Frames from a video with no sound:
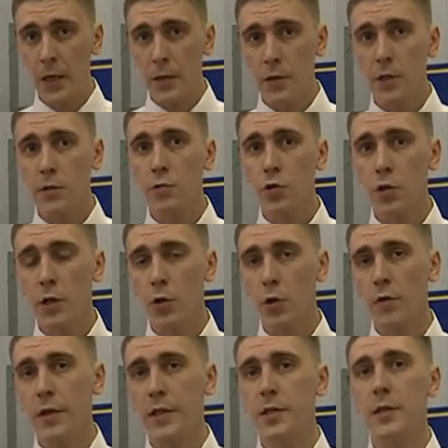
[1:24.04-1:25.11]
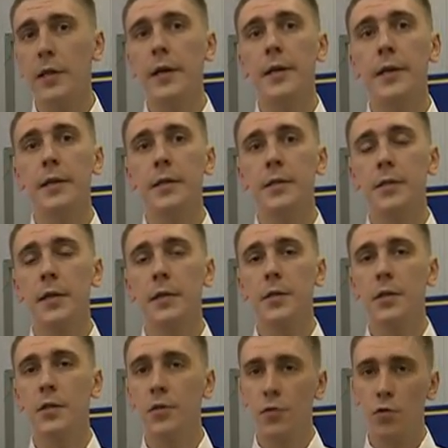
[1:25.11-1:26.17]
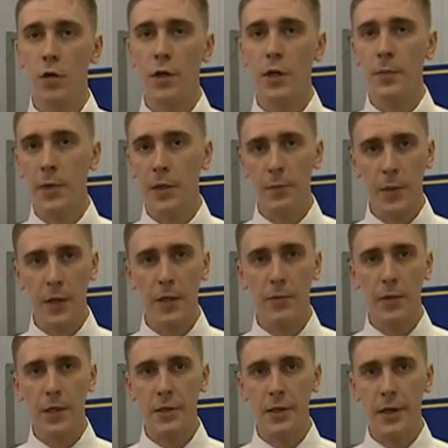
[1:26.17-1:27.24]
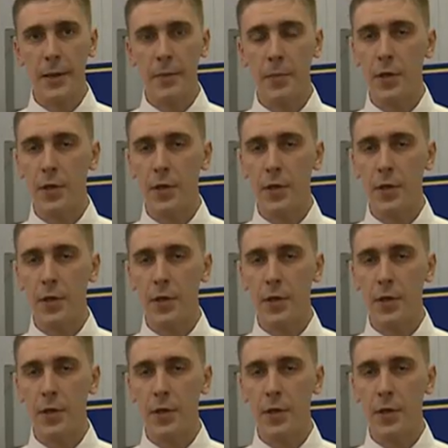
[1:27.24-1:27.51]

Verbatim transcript: Заслушали руководители организаций индивидуальных предпринимателей.